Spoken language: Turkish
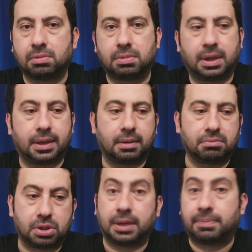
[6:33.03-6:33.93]
ya da
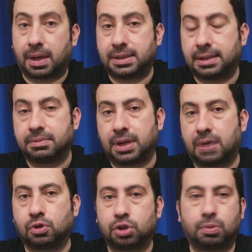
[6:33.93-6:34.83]
işte bahsettiğim
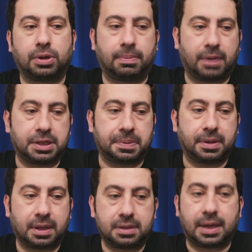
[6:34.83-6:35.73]
Trabzonspor
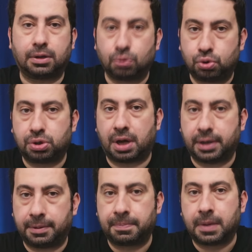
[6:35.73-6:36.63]
deplasmanında sert 3 tane